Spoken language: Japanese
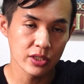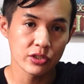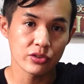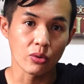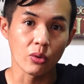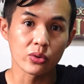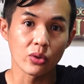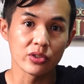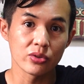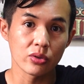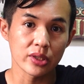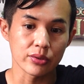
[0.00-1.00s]
そのおとり
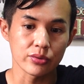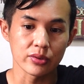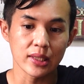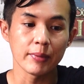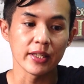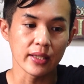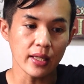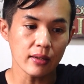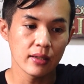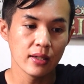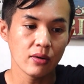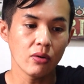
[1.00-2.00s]
捜査をするためにね。
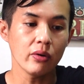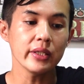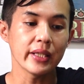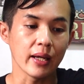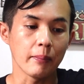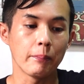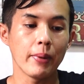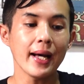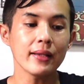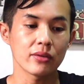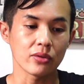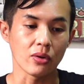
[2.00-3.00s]
ホイで
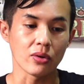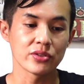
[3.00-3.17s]
バンと